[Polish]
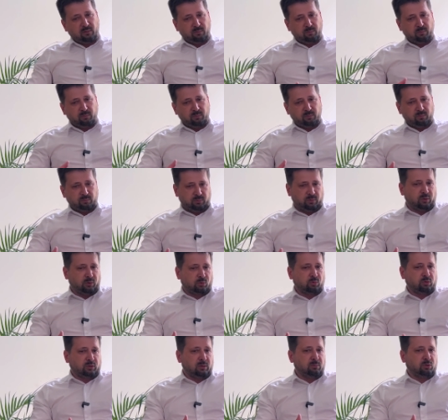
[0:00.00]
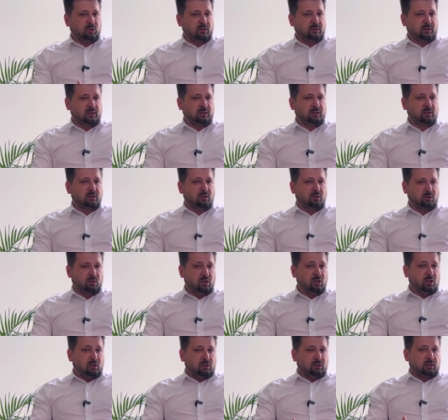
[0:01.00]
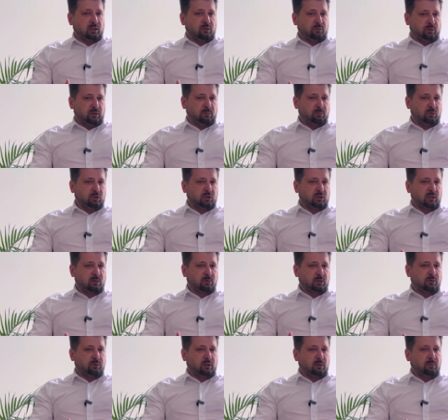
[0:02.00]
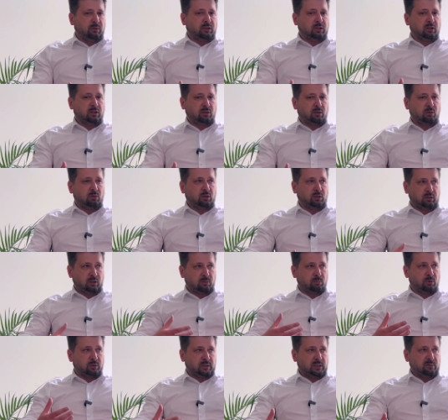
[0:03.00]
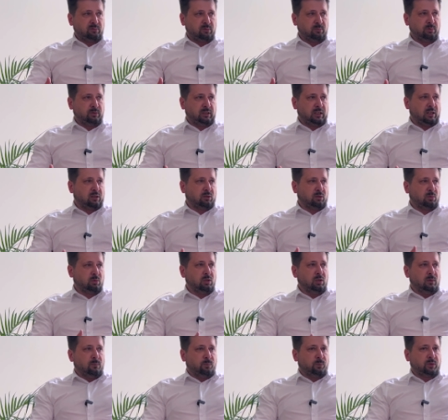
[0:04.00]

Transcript: w związku z tym, że jesteś, no, ten film gdzieś tam, te filmiki się one też mocno wybijają, mhm.